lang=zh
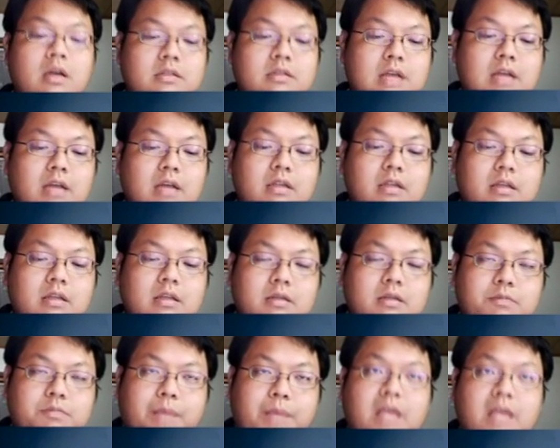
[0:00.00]
让
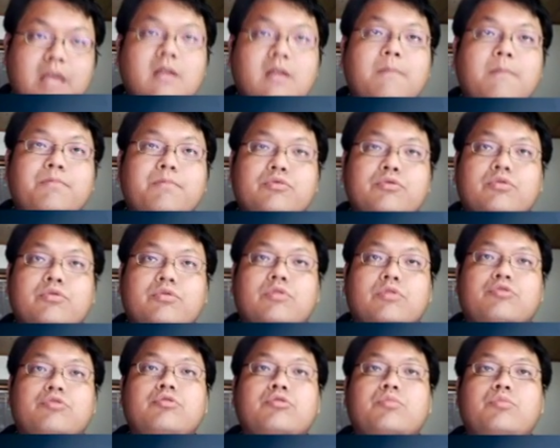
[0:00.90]
别人不
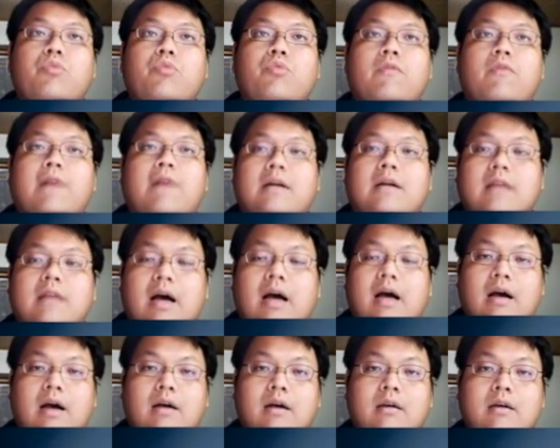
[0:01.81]
准去模仿
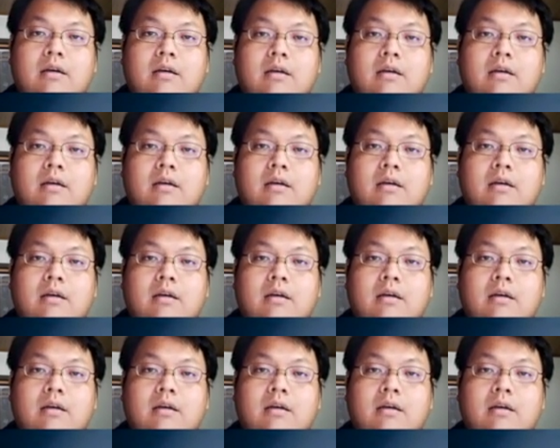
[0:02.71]
他。